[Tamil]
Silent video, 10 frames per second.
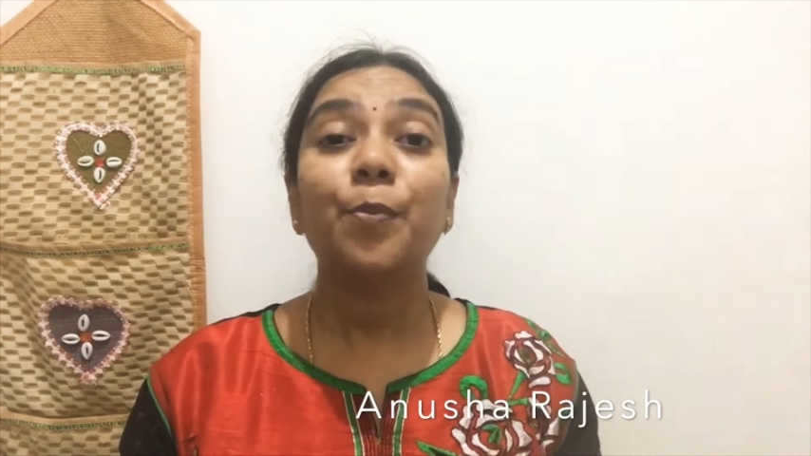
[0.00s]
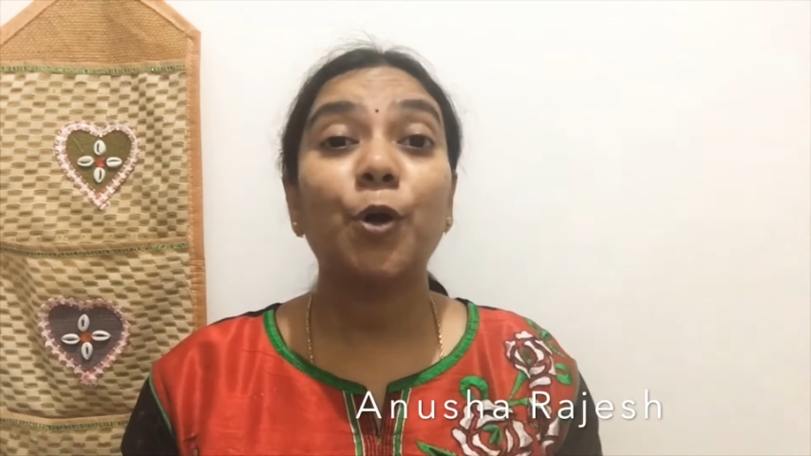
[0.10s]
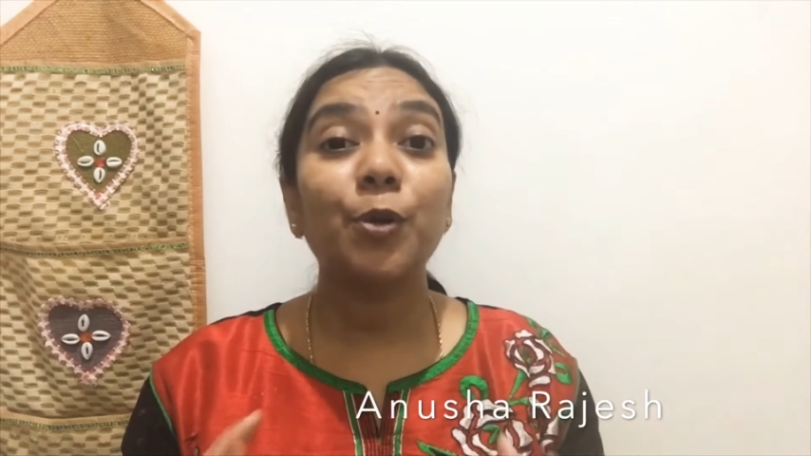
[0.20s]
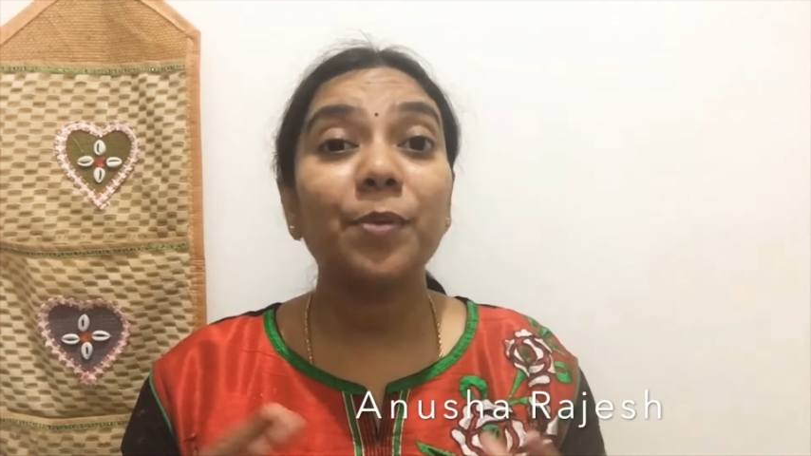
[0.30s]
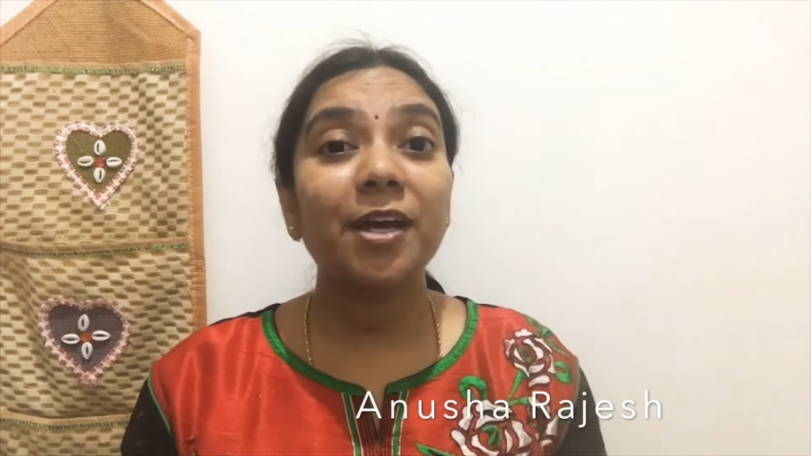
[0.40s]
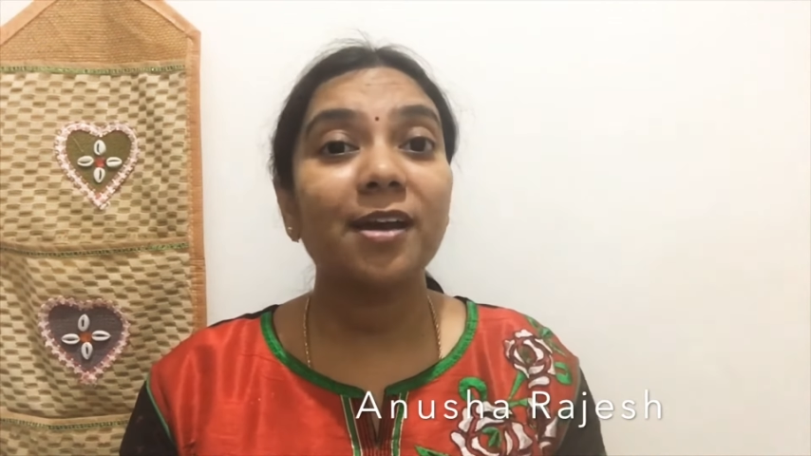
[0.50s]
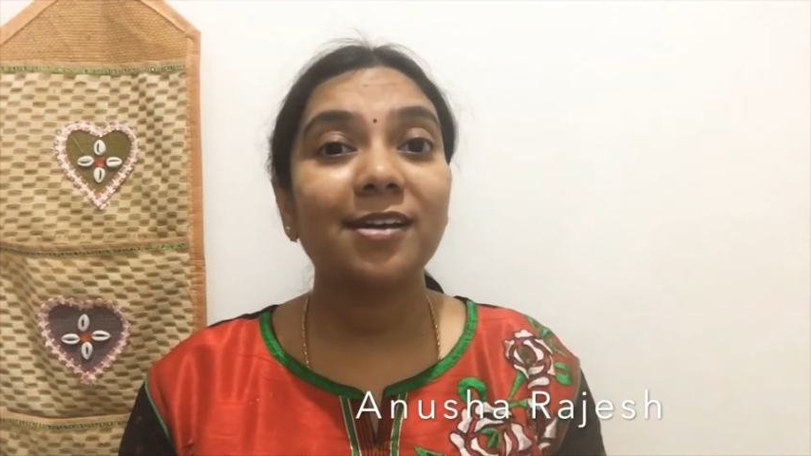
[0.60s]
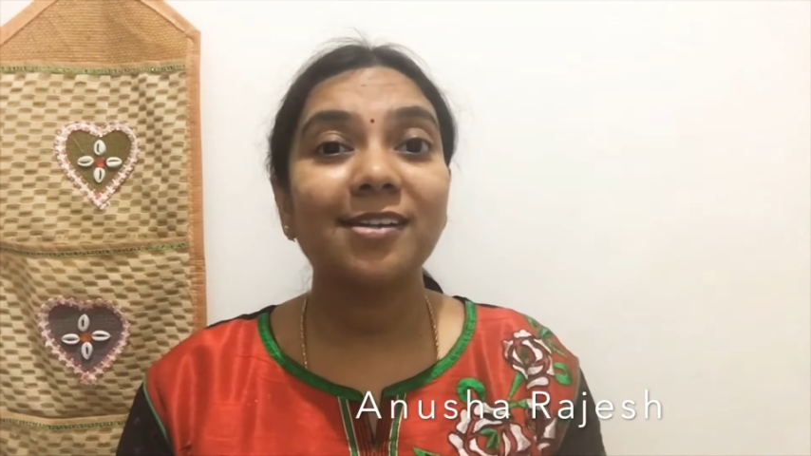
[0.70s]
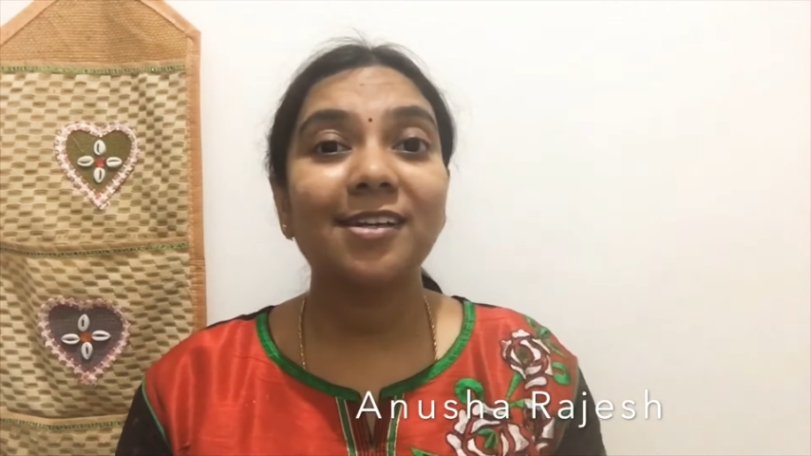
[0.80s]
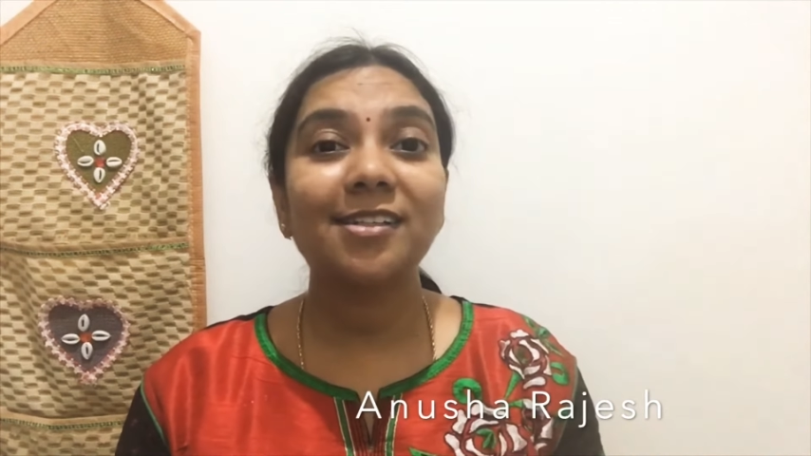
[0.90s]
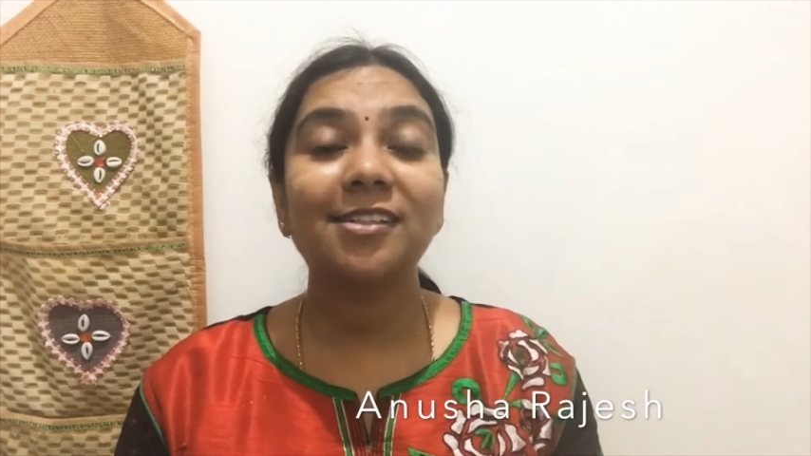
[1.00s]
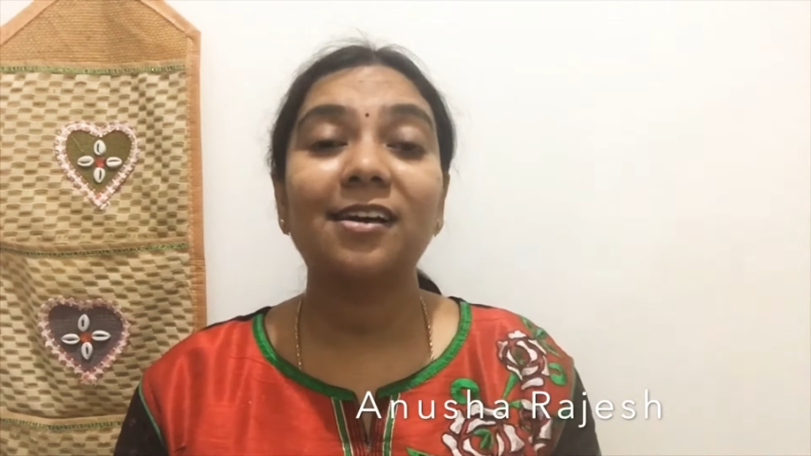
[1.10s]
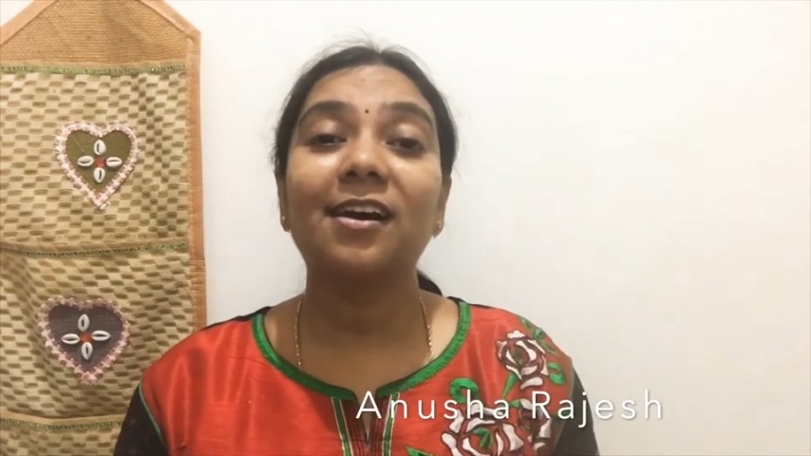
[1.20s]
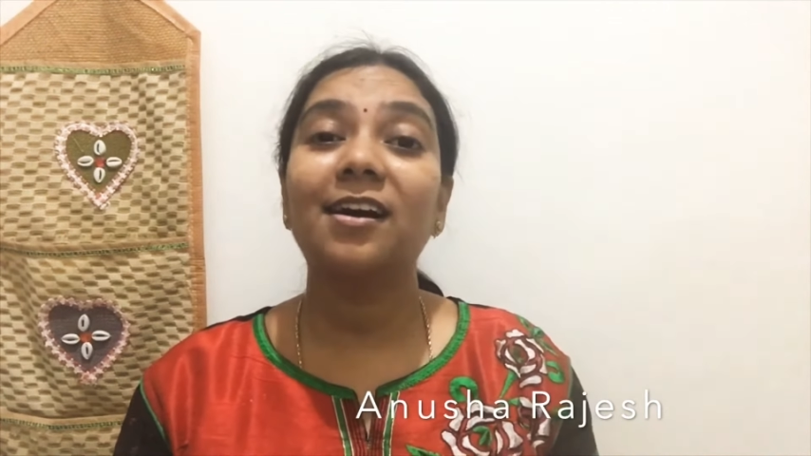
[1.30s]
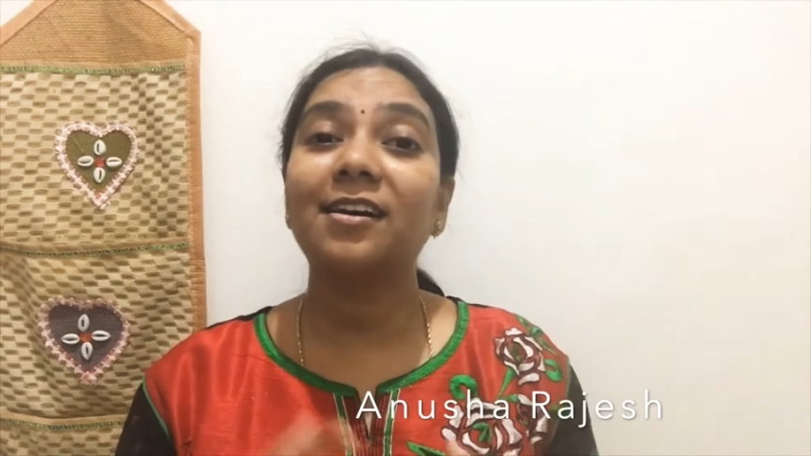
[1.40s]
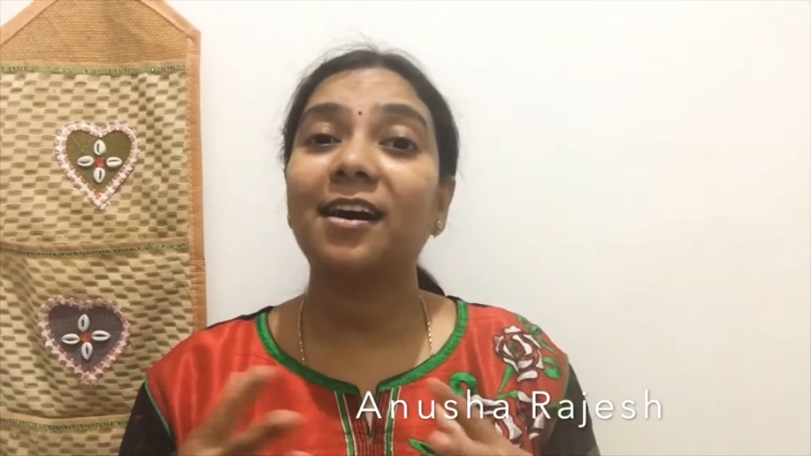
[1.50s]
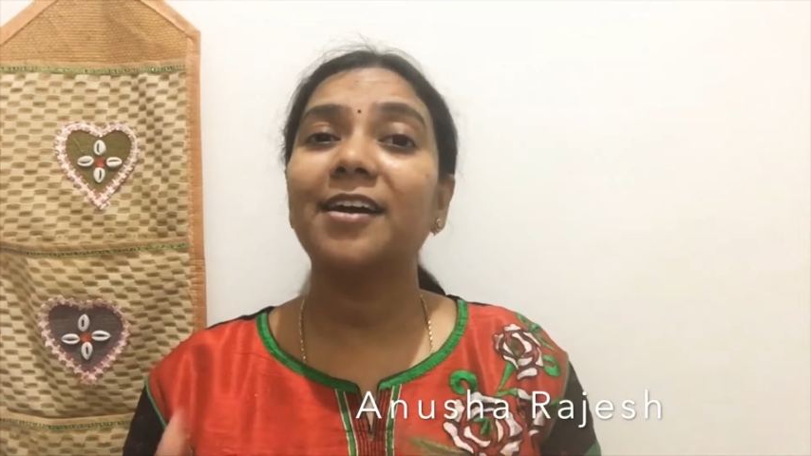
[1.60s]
பொறுமையாக இருக்கிறதுக்காக